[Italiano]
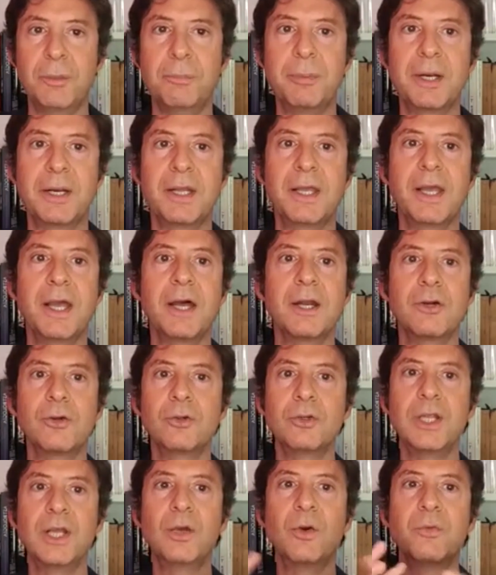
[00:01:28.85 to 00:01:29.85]
perché
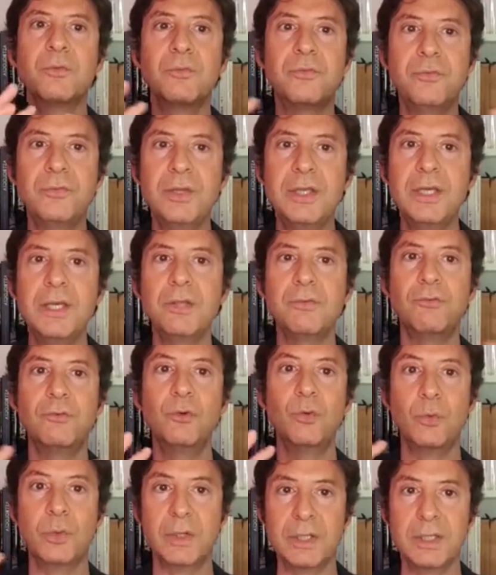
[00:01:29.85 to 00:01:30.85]
hanno dei confini
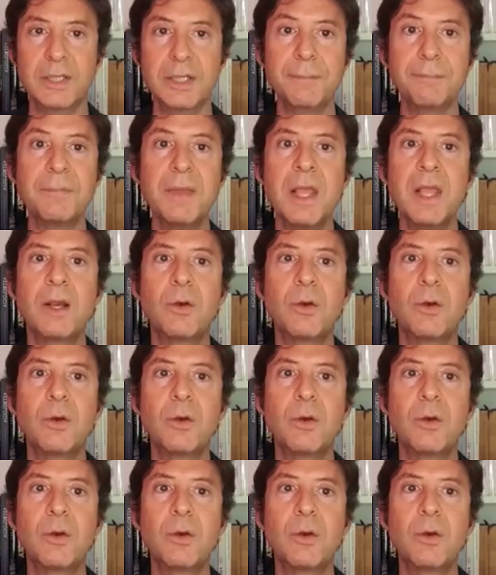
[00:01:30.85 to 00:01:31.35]
fluidi.